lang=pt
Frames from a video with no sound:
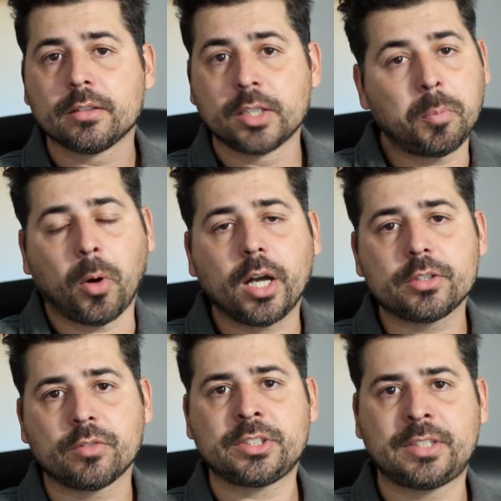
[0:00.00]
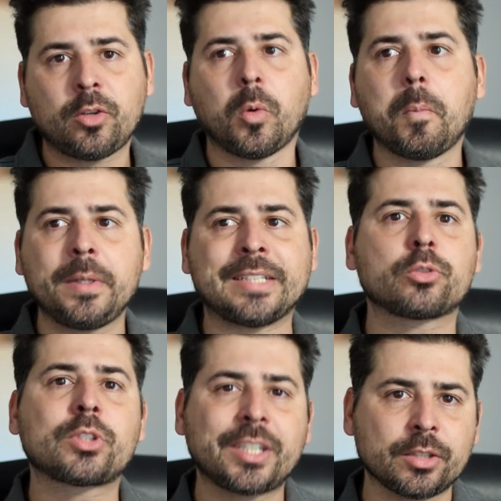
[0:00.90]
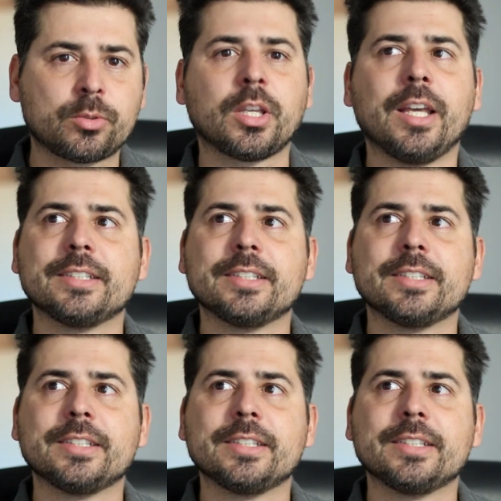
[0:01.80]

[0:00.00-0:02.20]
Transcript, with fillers: Não pode, você tem que cumprir certos ritos,